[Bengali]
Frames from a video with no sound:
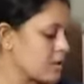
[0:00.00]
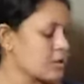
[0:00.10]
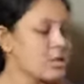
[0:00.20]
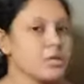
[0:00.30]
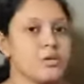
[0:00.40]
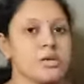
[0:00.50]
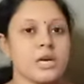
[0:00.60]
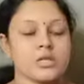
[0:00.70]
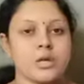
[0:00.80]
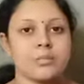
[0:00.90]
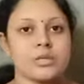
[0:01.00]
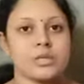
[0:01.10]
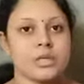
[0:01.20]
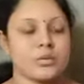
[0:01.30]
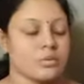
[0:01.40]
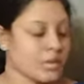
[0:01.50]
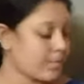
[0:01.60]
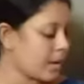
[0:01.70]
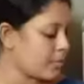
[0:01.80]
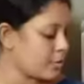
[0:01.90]
দীর্ঘইকার শব্দের সাথে
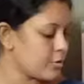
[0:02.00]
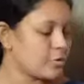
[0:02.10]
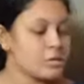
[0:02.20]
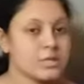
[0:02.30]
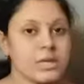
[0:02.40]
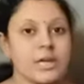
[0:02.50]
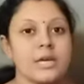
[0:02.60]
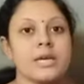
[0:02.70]
কোথায় ব্যবহৃত হচ্ছে